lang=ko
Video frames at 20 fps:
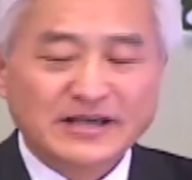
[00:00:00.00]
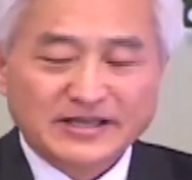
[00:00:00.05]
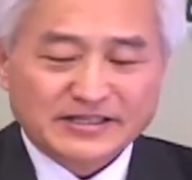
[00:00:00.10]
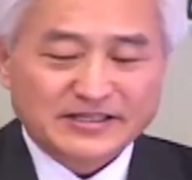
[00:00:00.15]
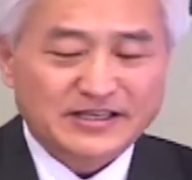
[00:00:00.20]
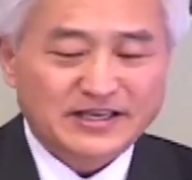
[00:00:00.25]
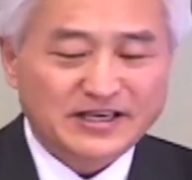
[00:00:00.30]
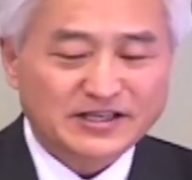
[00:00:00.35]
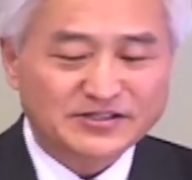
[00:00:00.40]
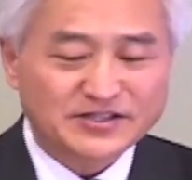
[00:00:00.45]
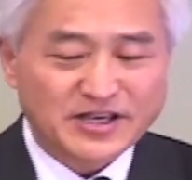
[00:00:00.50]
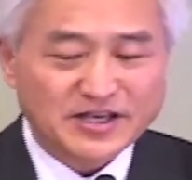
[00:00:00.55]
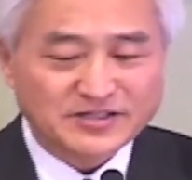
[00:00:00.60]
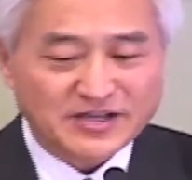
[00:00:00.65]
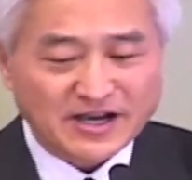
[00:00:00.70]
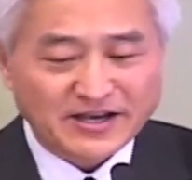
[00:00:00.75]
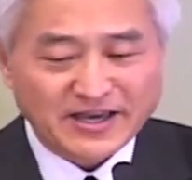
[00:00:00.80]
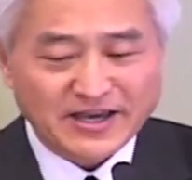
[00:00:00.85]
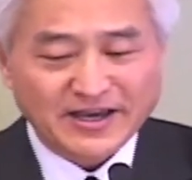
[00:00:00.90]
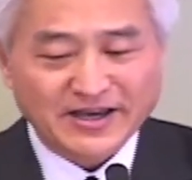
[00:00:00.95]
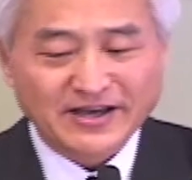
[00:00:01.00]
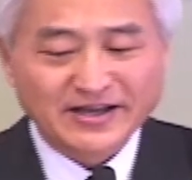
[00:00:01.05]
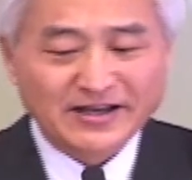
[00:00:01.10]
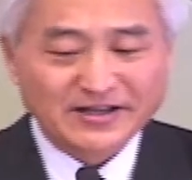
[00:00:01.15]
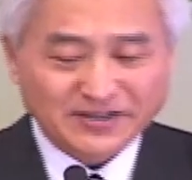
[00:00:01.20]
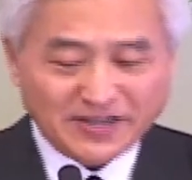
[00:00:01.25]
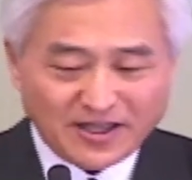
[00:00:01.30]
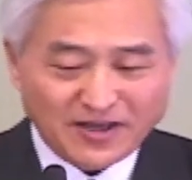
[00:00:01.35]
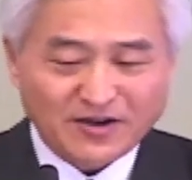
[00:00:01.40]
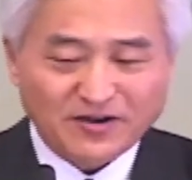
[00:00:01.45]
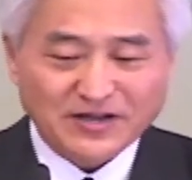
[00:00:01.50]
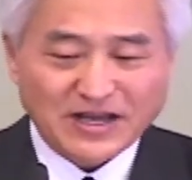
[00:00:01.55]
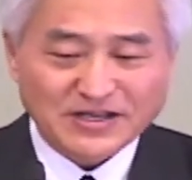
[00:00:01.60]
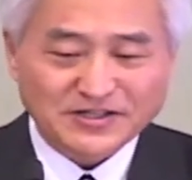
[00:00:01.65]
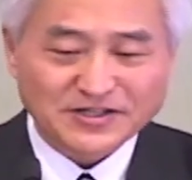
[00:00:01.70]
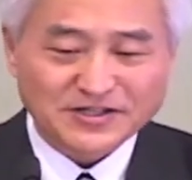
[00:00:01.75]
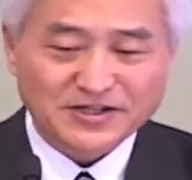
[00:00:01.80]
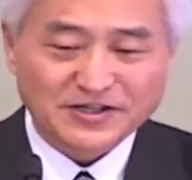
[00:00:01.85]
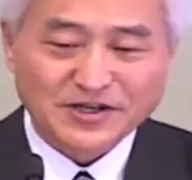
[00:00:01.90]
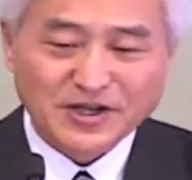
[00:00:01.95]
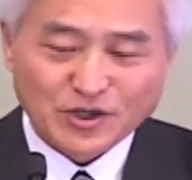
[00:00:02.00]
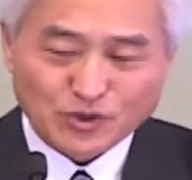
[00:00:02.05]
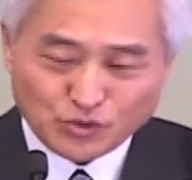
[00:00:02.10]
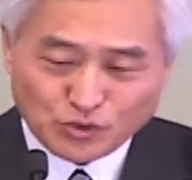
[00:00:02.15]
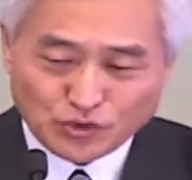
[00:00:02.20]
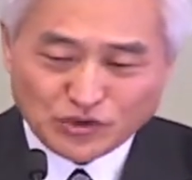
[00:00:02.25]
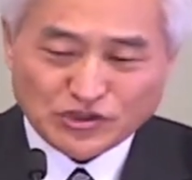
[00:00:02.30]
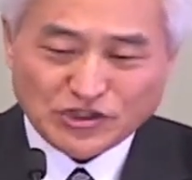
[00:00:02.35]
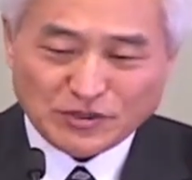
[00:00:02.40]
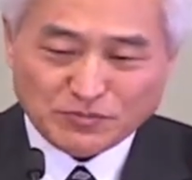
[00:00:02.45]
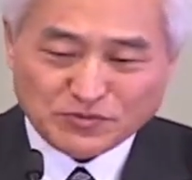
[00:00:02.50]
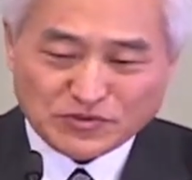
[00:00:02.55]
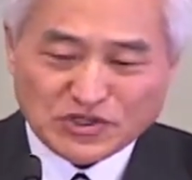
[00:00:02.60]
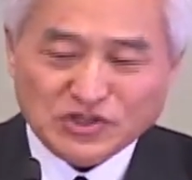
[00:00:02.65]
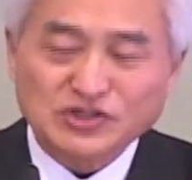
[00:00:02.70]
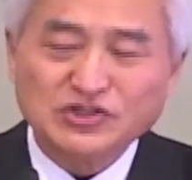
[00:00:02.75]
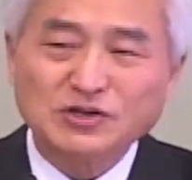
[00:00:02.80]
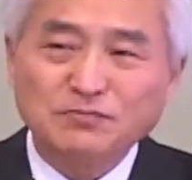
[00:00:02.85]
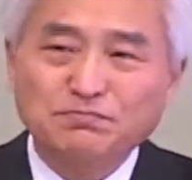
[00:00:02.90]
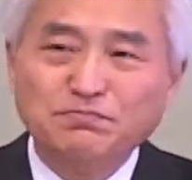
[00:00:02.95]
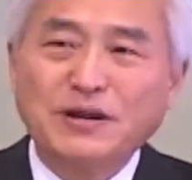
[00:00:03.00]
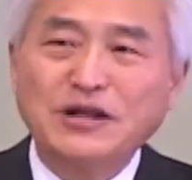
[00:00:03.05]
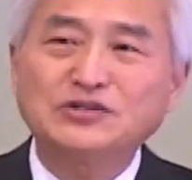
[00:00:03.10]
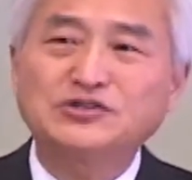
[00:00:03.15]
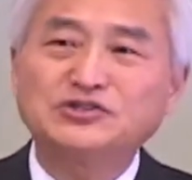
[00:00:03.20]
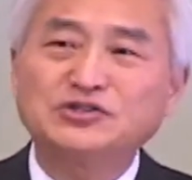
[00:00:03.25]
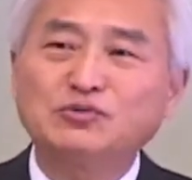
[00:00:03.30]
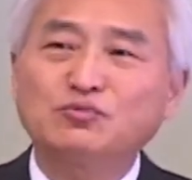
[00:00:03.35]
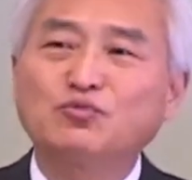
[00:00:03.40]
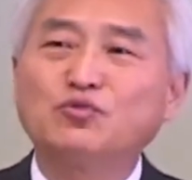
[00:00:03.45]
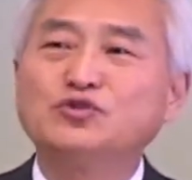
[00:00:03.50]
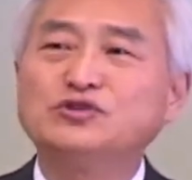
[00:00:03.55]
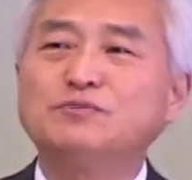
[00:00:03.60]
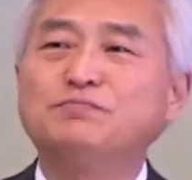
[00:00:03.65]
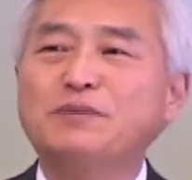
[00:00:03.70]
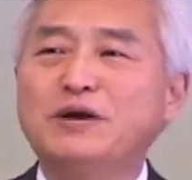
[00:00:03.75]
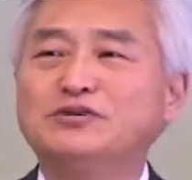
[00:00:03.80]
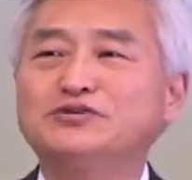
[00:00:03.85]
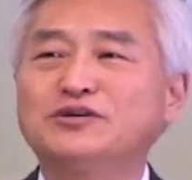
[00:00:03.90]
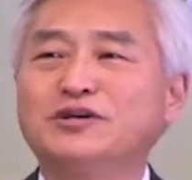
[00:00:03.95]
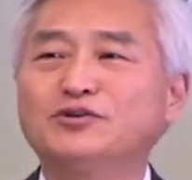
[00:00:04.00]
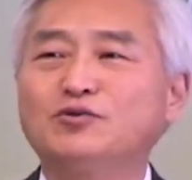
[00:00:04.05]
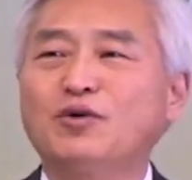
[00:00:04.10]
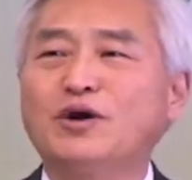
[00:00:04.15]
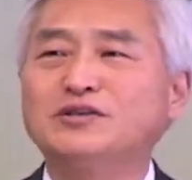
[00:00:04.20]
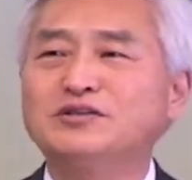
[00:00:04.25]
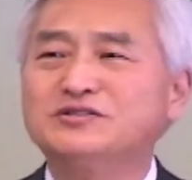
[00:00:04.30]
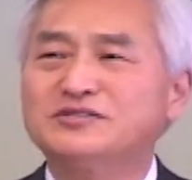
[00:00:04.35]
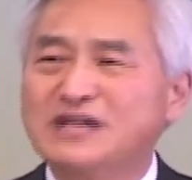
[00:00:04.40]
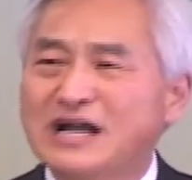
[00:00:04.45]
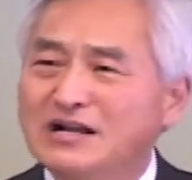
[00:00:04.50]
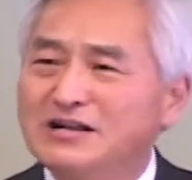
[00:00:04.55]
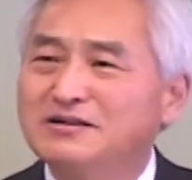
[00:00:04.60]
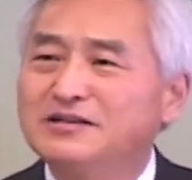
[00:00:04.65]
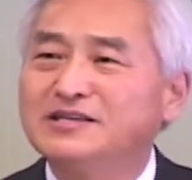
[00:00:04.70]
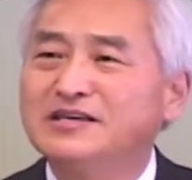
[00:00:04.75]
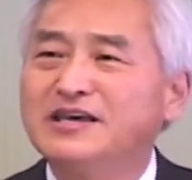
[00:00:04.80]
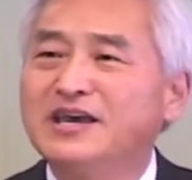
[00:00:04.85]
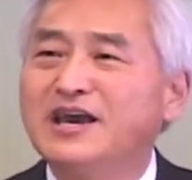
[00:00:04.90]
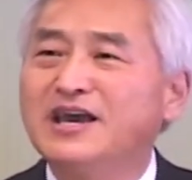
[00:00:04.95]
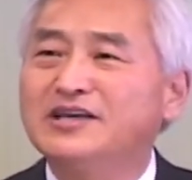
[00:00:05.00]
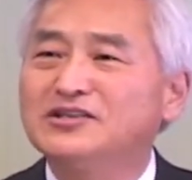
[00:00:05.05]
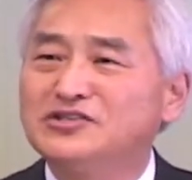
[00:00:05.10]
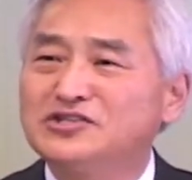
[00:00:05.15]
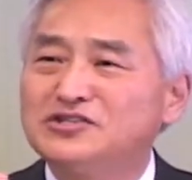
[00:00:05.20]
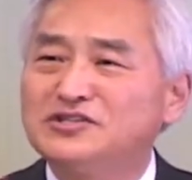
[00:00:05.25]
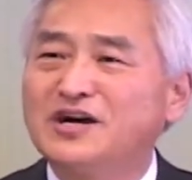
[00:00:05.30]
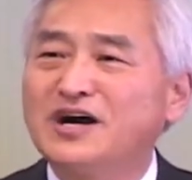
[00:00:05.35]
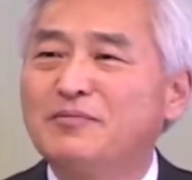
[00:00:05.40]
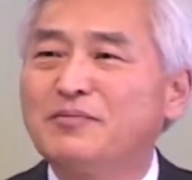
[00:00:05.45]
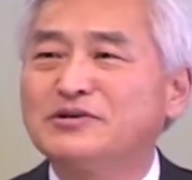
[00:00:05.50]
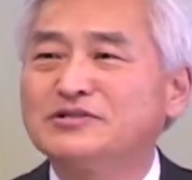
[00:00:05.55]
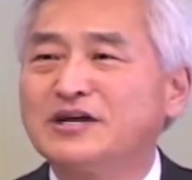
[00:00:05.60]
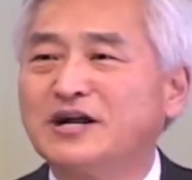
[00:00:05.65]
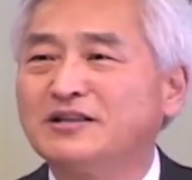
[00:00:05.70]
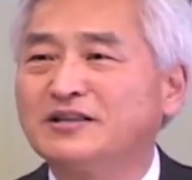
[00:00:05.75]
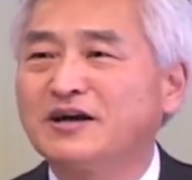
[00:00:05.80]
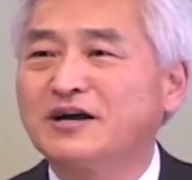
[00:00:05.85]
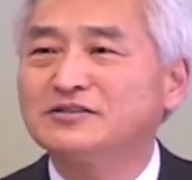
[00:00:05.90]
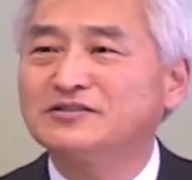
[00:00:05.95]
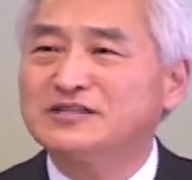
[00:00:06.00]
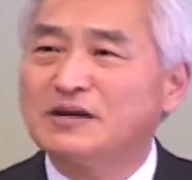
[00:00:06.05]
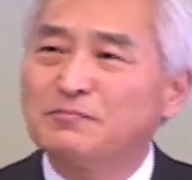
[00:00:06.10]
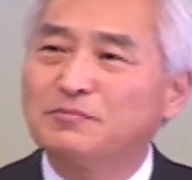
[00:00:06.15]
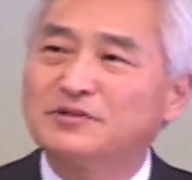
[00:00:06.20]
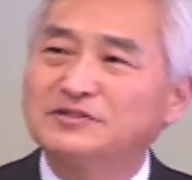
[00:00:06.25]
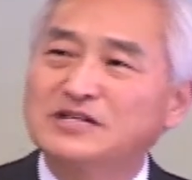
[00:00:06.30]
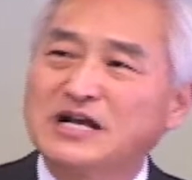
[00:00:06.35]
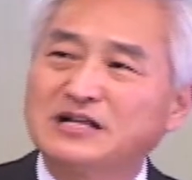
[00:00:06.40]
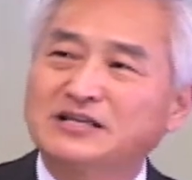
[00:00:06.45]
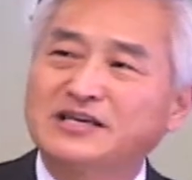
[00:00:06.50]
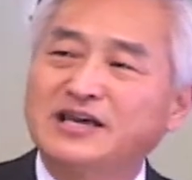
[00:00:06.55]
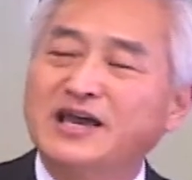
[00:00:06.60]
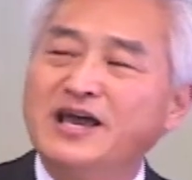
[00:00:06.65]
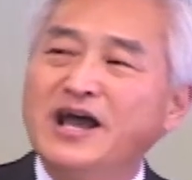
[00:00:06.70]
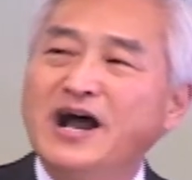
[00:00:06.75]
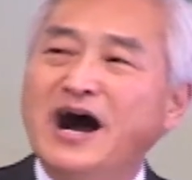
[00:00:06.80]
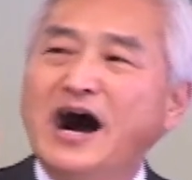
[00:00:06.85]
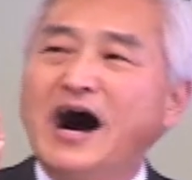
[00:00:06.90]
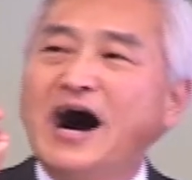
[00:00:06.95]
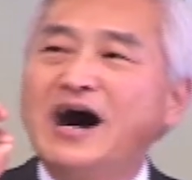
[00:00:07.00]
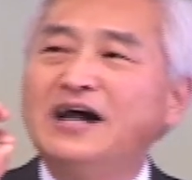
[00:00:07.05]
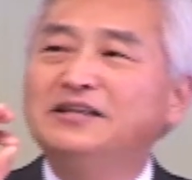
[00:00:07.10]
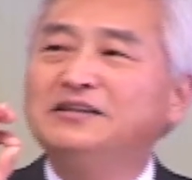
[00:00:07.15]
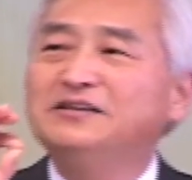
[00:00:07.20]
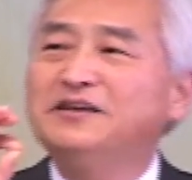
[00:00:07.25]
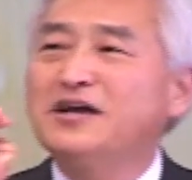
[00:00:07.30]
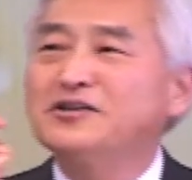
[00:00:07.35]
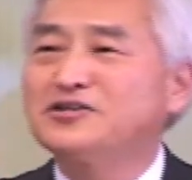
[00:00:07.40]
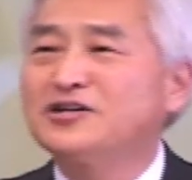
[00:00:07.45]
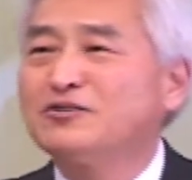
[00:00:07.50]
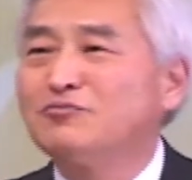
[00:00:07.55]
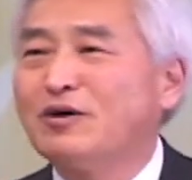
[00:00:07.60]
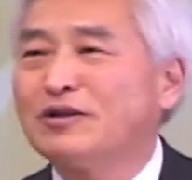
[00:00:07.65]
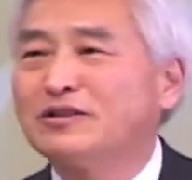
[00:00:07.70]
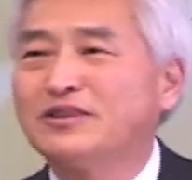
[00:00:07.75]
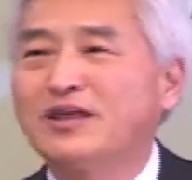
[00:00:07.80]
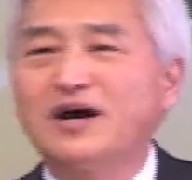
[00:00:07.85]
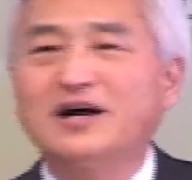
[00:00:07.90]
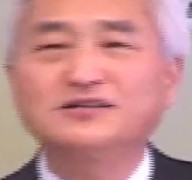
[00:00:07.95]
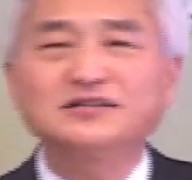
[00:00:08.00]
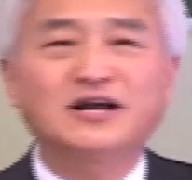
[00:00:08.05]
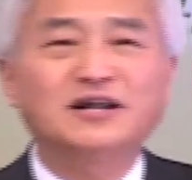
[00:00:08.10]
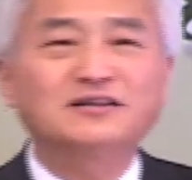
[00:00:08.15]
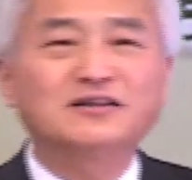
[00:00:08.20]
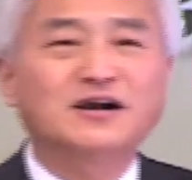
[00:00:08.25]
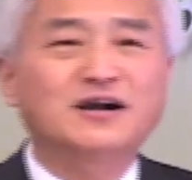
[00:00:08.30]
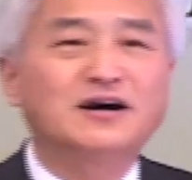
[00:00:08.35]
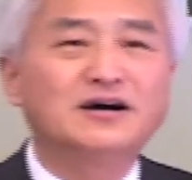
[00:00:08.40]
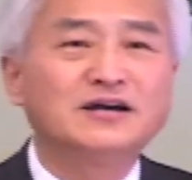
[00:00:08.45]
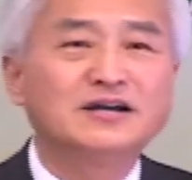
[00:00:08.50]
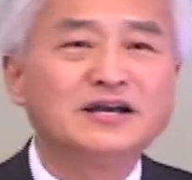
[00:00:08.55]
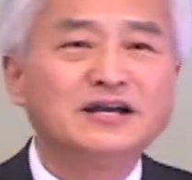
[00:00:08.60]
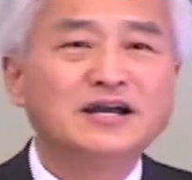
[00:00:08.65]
이 세상에 태어나서 60, 70, 80, 90 평생 동안 짧게 지나가며 살다가 짧게 안개처럼 왔다가 살다가